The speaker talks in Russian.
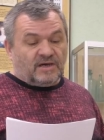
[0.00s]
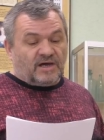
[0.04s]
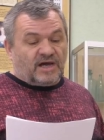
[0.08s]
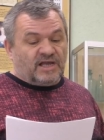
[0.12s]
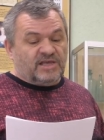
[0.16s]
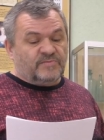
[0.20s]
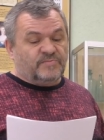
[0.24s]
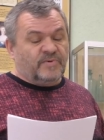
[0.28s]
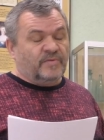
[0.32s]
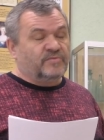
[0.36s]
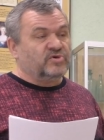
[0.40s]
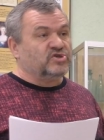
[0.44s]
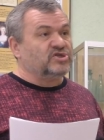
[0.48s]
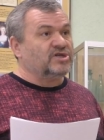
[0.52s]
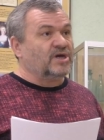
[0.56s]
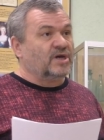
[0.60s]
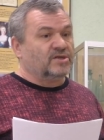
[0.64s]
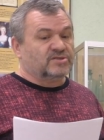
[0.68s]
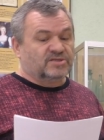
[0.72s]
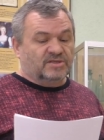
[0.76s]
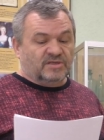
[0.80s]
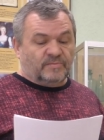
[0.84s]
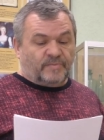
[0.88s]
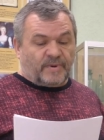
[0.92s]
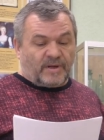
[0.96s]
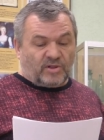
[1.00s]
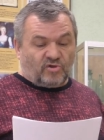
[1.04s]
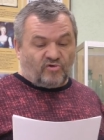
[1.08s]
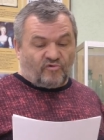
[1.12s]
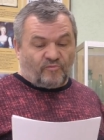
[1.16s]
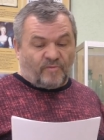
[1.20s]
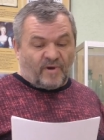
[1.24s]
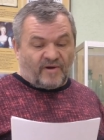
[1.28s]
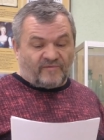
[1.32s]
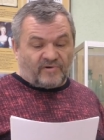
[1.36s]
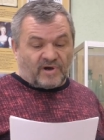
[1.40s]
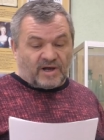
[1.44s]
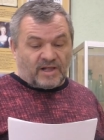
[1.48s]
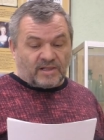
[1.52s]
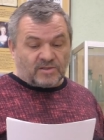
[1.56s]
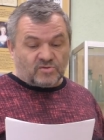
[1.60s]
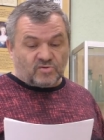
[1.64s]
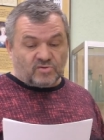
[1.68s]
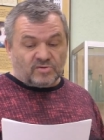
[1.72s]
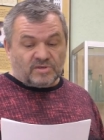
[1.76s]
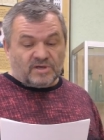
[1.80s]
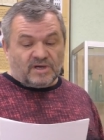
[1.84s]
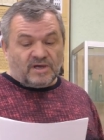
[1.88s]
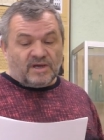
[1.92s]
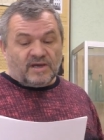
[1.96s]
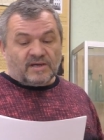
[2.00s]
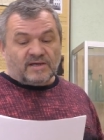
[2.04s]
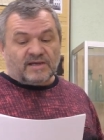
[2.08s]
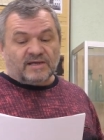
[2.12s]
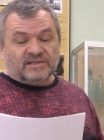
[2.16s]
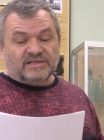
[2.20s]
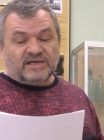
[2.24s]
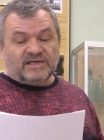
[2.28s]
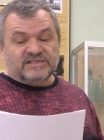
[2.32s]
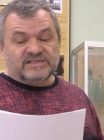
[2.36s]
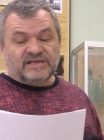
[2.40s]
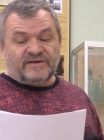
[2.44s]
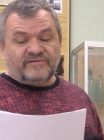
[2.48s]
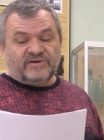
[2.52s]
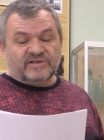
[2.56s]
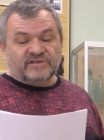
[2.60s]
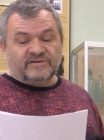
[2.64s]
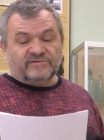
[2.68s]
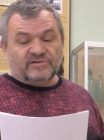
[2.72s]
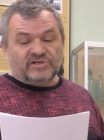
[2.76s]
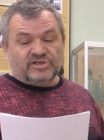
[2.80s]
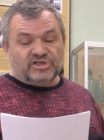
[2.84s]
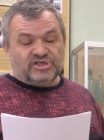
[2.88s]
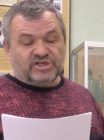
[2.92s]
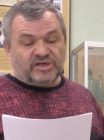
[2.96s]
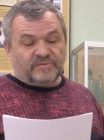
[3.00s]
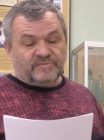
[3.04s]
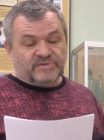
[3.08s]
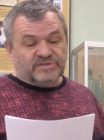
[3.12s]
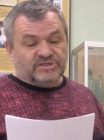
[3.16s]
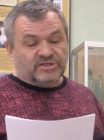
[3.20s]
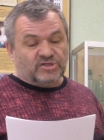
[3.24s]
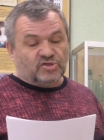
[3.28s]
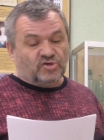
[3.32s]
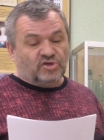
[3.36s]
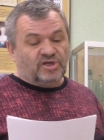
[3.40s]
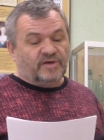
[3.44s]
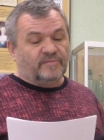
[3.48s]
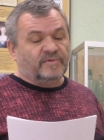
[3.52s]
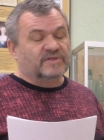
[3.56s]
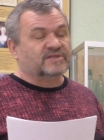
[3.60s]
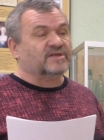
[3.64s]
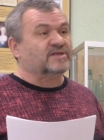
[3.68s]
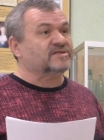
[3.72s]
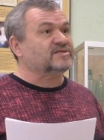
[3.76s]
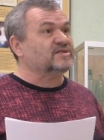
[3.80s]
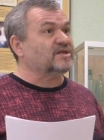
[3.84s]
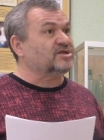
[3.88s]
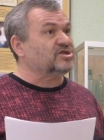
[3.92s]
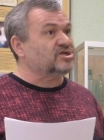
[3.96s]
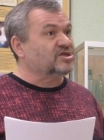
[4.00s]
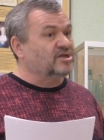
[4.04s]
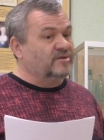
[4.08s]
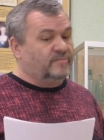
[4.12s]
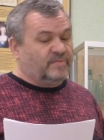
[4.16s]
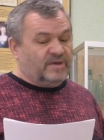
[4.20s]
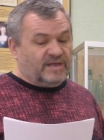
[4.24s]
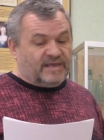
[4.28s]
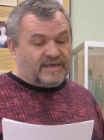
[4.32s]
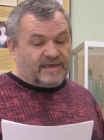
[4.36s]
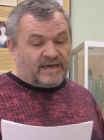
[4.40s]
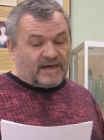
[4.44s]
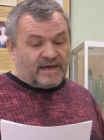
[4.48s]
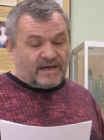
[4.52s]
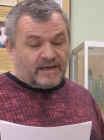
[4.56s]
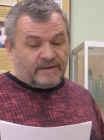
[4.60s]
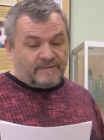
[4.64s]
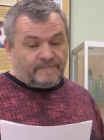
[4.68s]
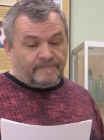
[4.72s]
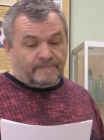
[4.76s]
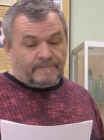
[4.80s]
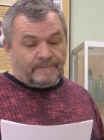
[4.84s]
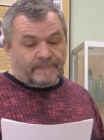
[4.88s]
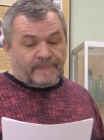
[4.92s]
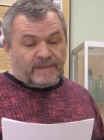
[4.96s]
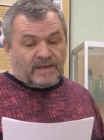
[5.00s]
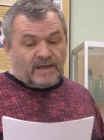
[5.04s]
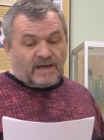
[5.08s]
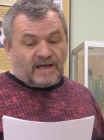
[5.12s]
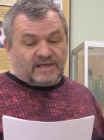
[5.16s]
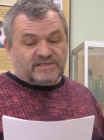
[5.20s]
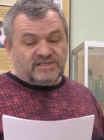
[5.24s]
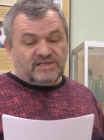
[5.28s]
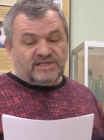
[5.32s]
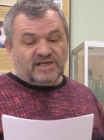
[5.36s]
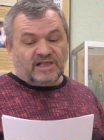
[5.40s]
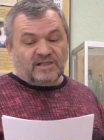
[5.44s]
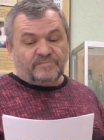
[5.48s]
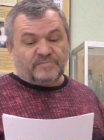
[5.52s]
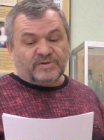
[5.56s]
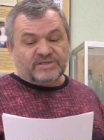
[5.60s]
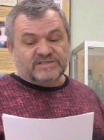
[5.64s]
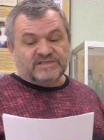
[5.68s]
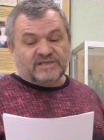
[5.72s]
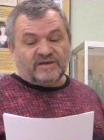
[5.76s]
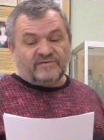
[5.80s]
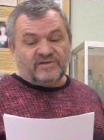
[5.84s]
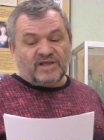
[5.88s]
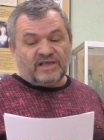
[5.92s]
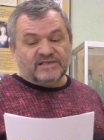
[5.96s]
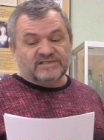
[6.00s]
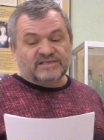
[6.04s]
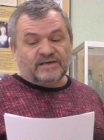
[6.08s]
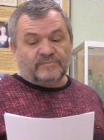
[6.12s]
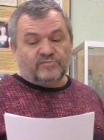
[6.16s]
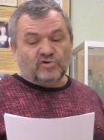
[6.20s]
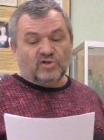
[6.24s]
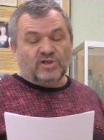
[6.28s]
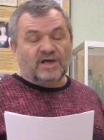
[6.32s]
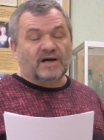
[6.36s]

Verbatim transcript: они помещаются на полу в повалку. Когда я заведовал лечебницей, то не было достаточно белья, Одеяло представляет собой